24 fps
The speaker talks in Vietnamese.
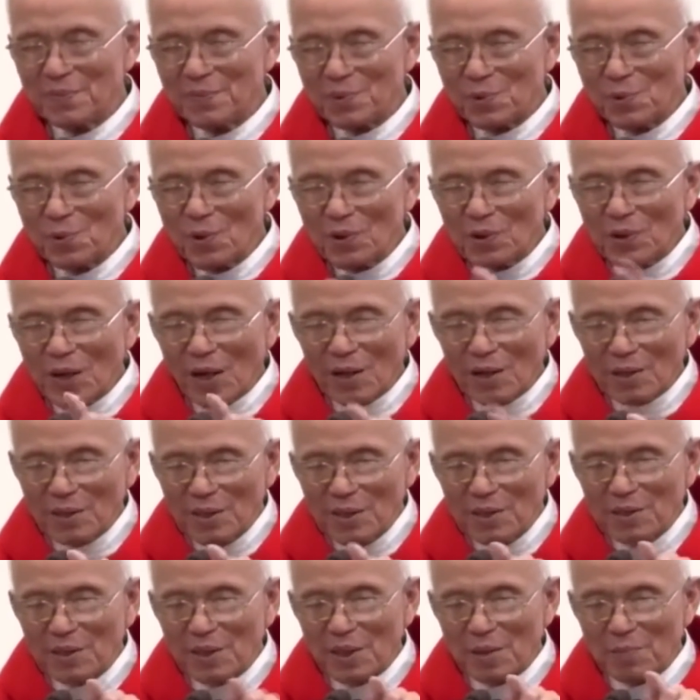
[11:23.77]
Chúa cần
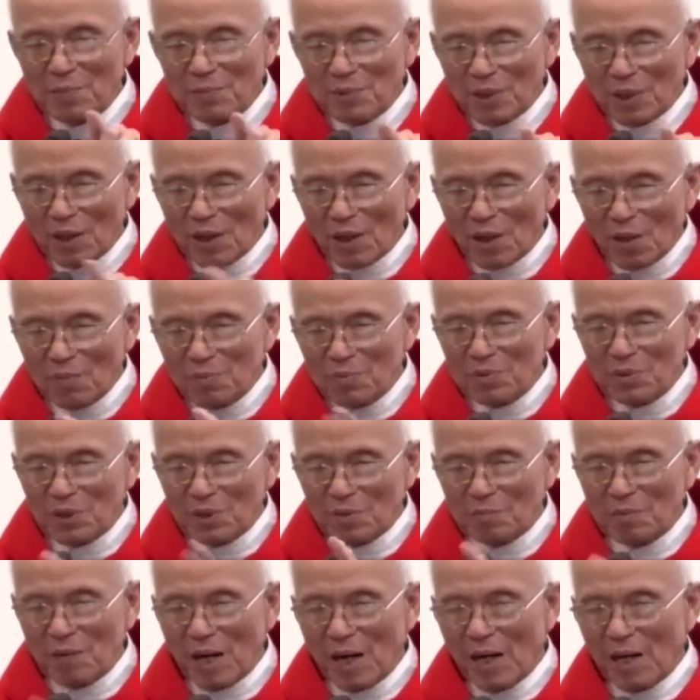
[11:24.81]
đi tìm từng ông
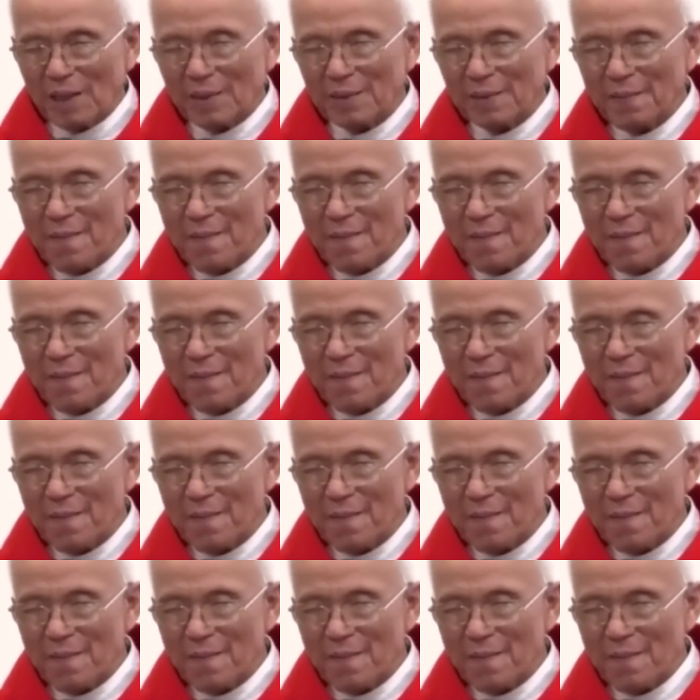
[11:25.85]
từng bà